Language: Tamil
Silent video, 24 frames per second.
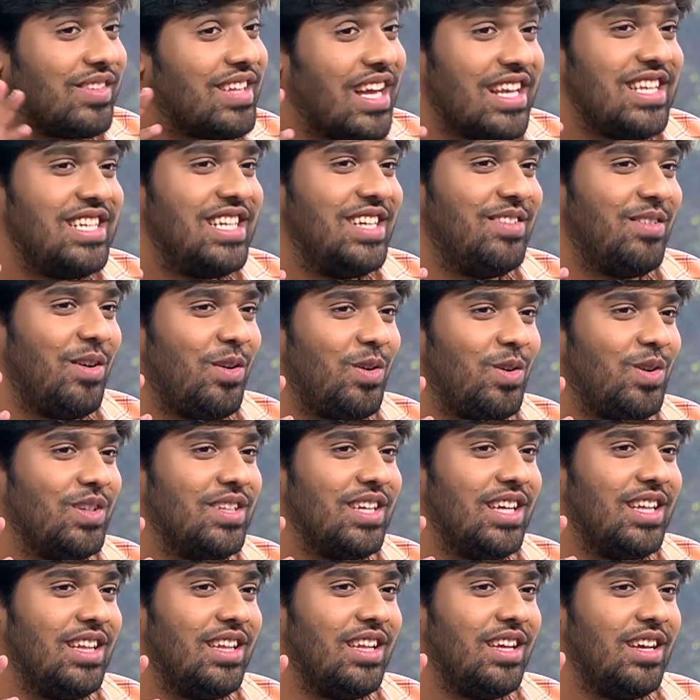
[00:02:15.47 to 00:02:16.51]
சஞ்சீவ் அவரும்
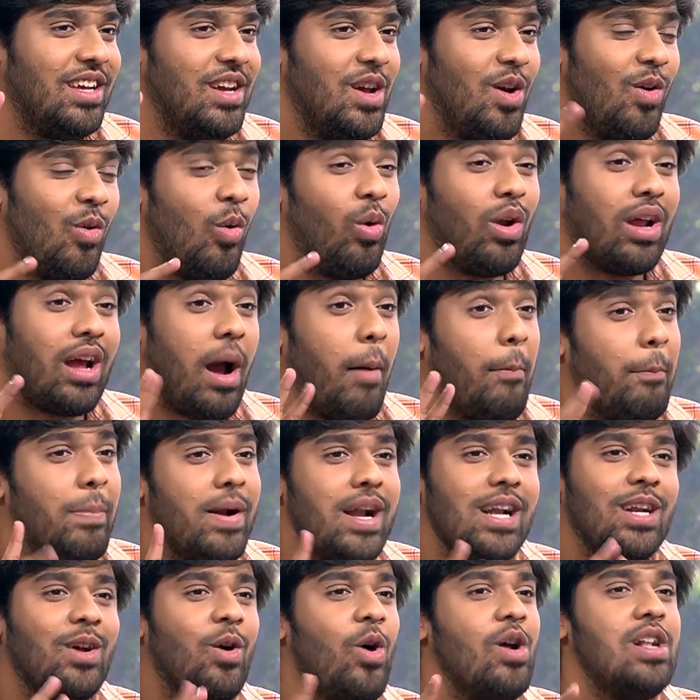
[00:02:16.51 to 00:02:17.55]
சேர்ந்து ஒரு
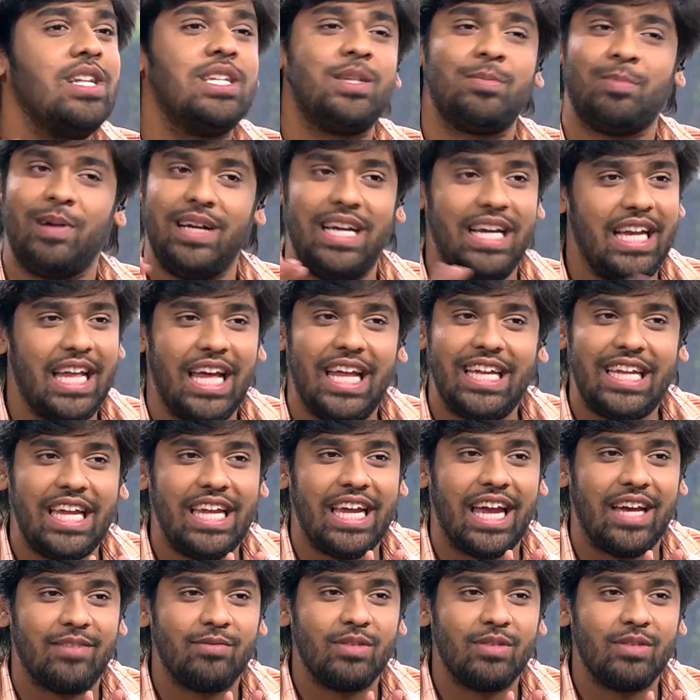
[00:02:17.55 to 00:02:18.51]
கப்பிள் கோல்ஸ் பண்ணிகிட்டே இருக்கீங்க